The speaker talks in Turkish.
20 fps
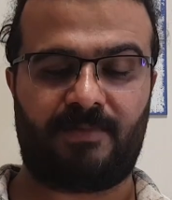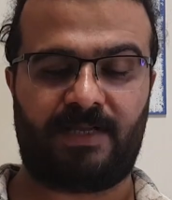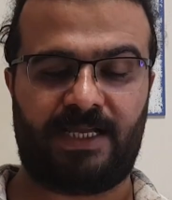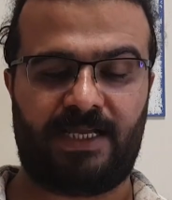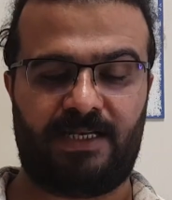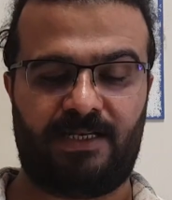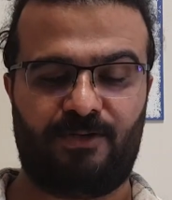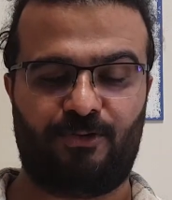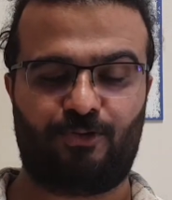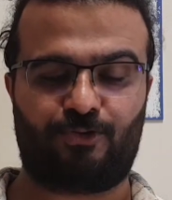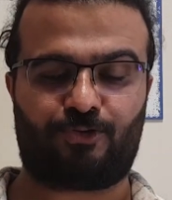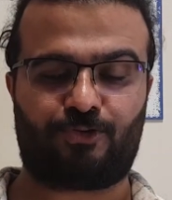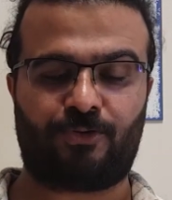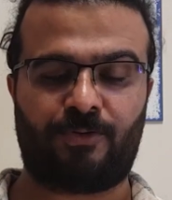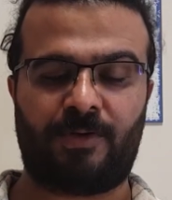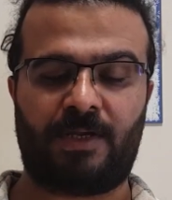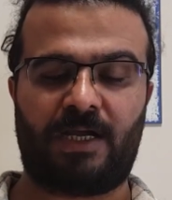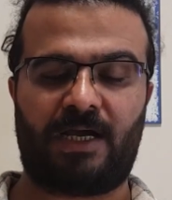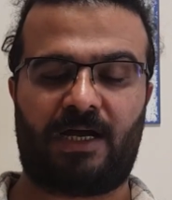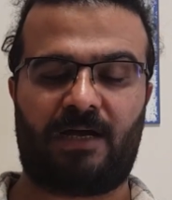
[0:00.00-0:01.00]
53.
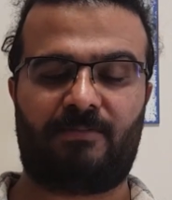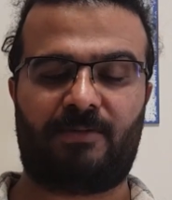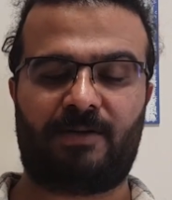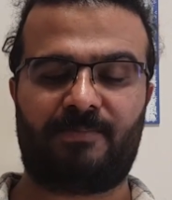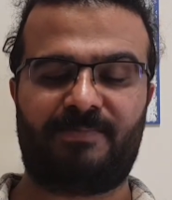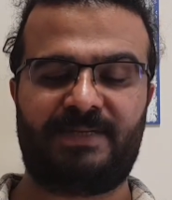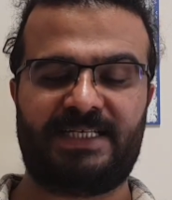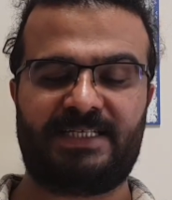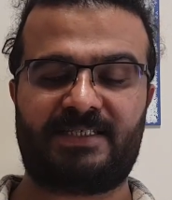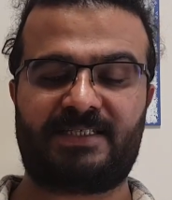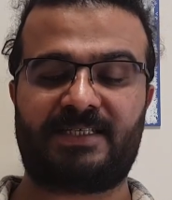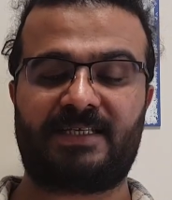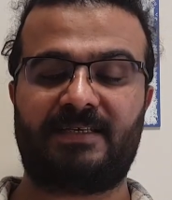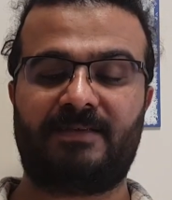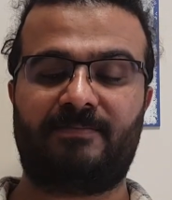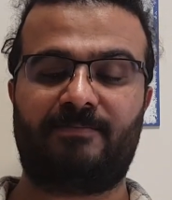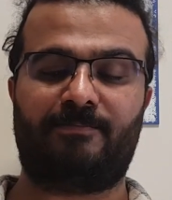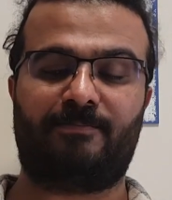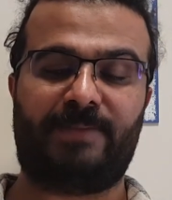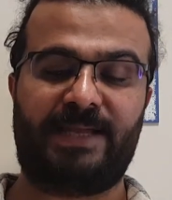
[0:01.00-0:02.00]
Ama biz
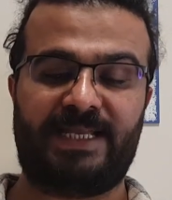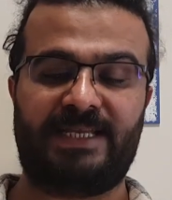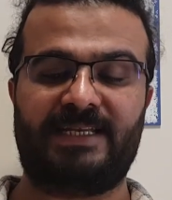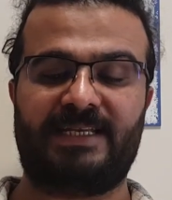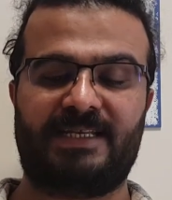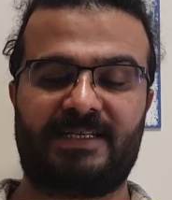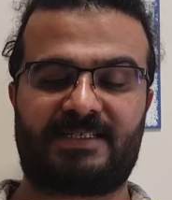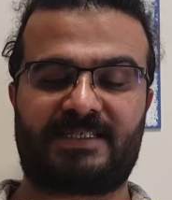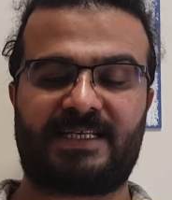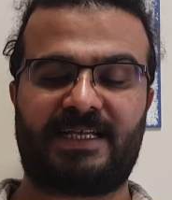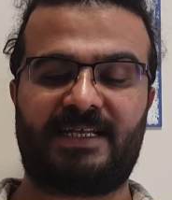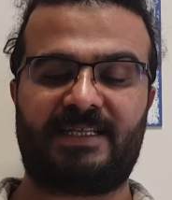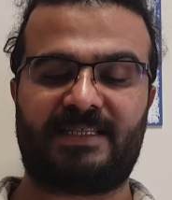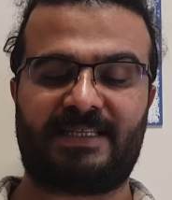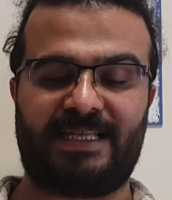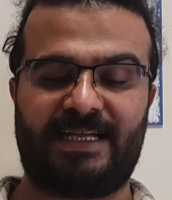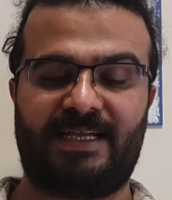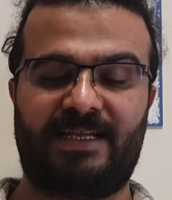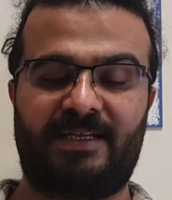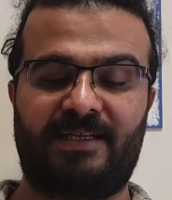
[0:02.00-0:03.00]
ben ile
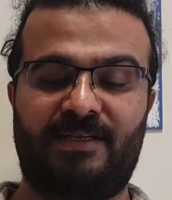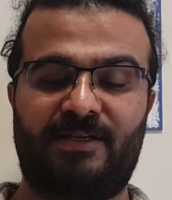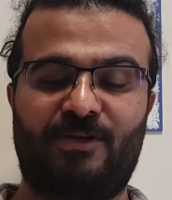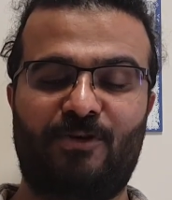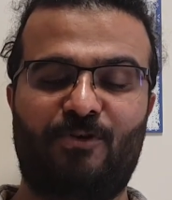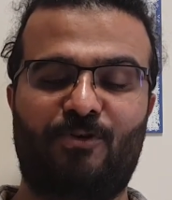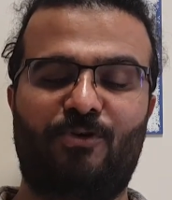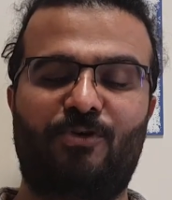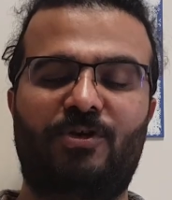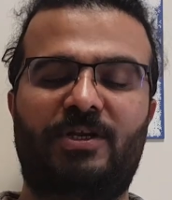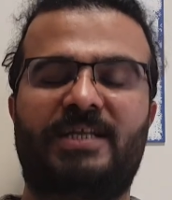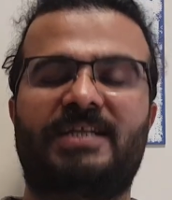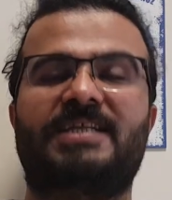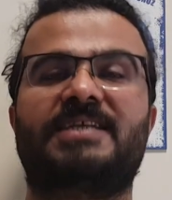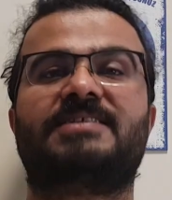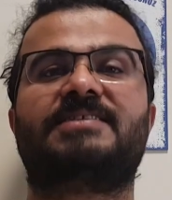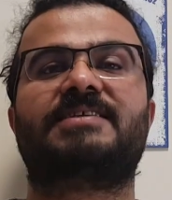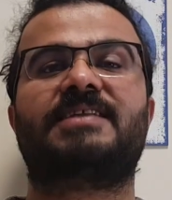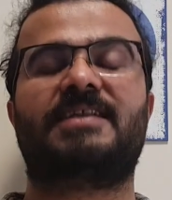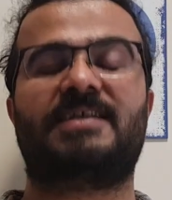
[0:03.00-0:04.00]
sen de öyle
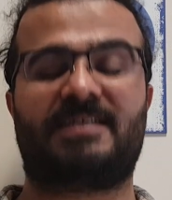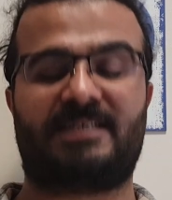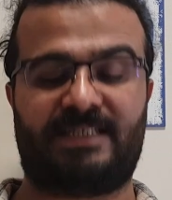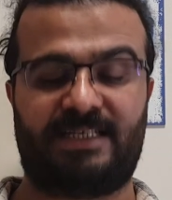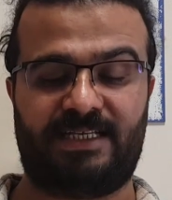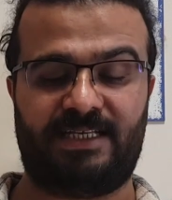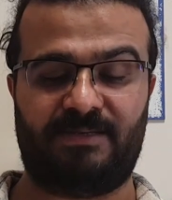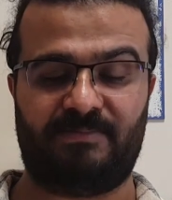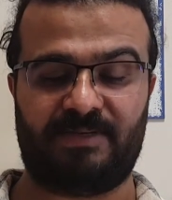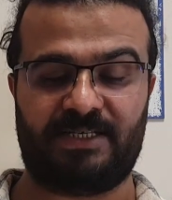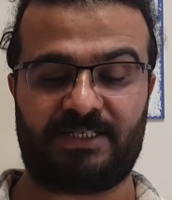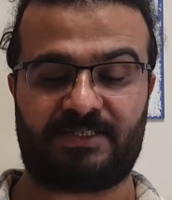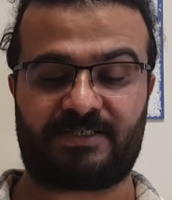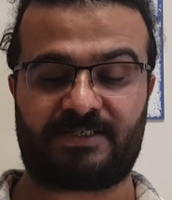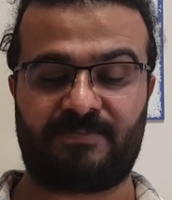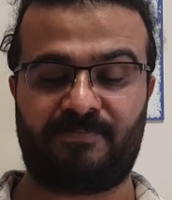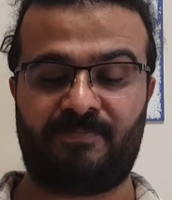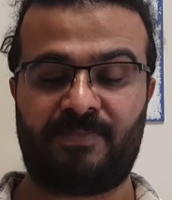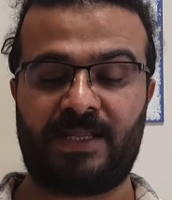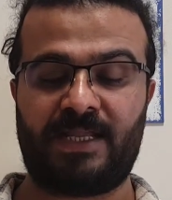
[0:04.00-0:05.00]
nesneler değil
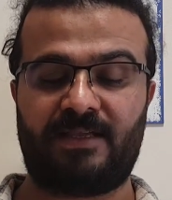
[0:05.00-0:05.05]
miyiz?